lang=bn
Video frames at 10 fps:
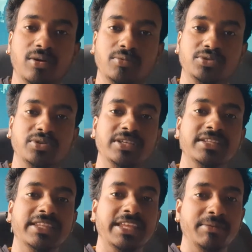অবশ্যই
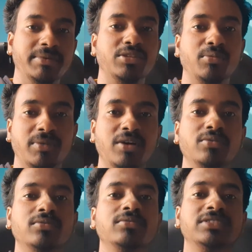দেখবে তোমরাও
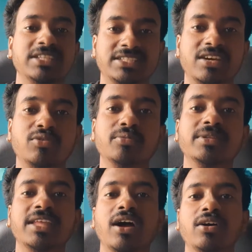চেষ্টা করবে
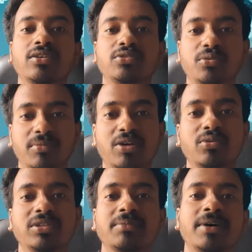দেখা গেলো তোমরাও
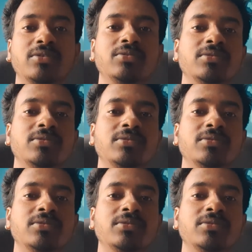হতে পারো